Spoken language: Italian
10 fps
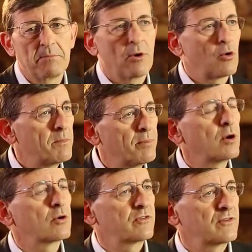poco a
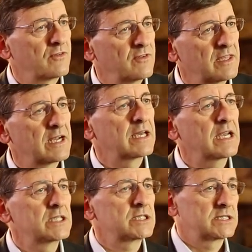poco si è gestita la
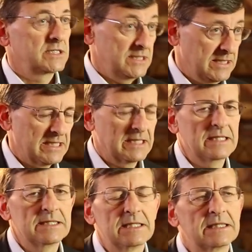Grecia, si è gestita la
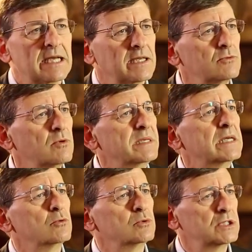crisi dell'Italia del
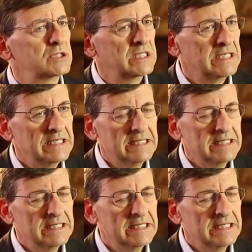2011,